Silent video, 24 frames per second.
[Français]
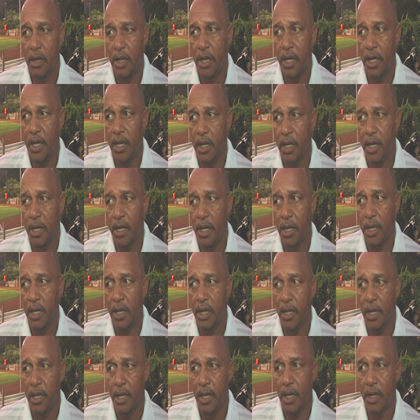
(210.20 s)

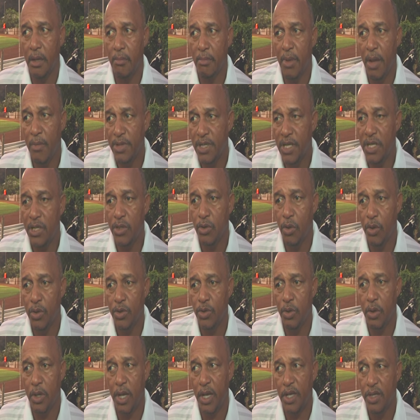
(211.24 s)
Et même s'ils ont eu
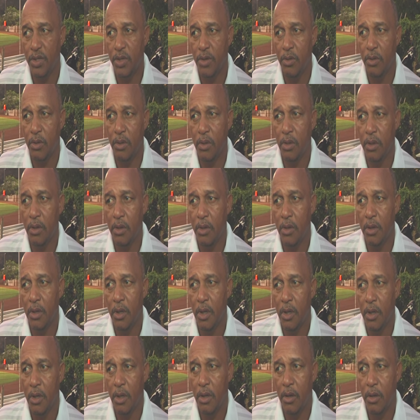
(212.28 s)
des occasions, euh,
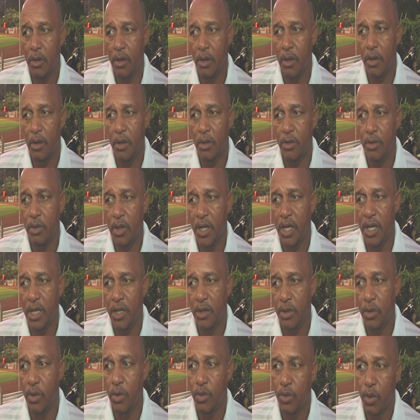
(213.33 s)
euh,
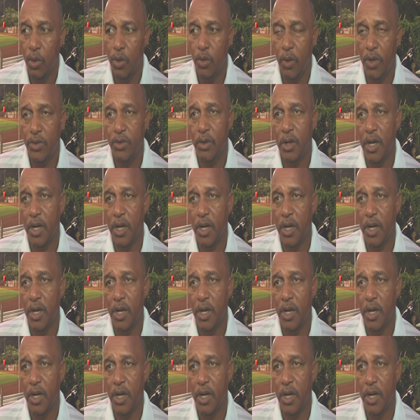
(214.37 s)
de, deux ou trois